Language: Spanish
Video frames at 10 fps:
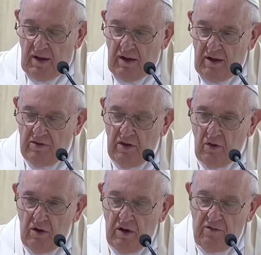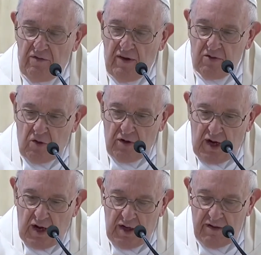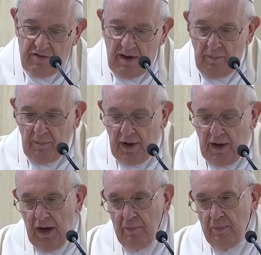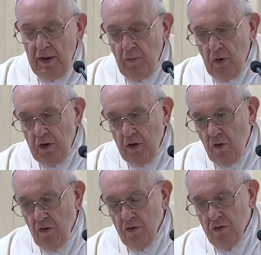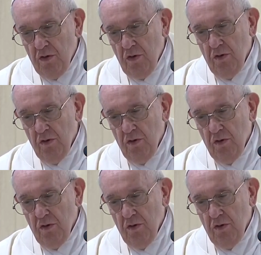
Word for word: Señor, fa tornare eh, sempre al primo incontro.